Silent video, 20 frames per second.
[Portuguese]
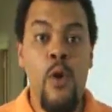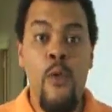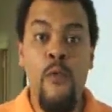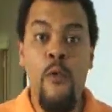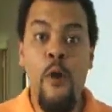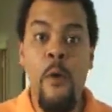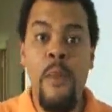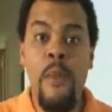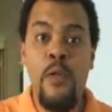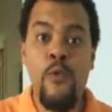
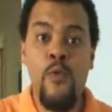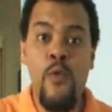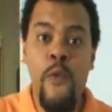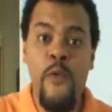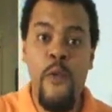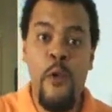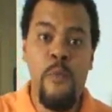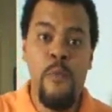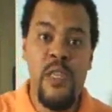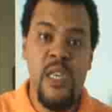formando um
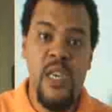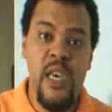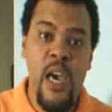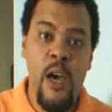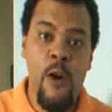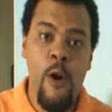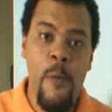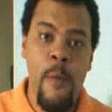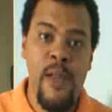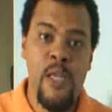filme que
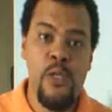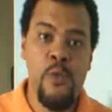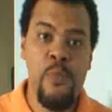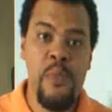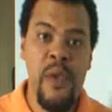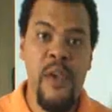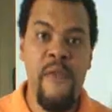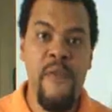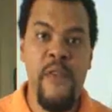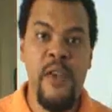recobre a
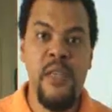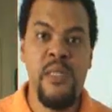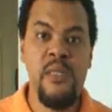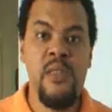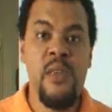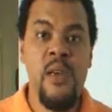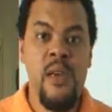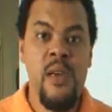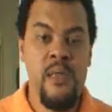superfície,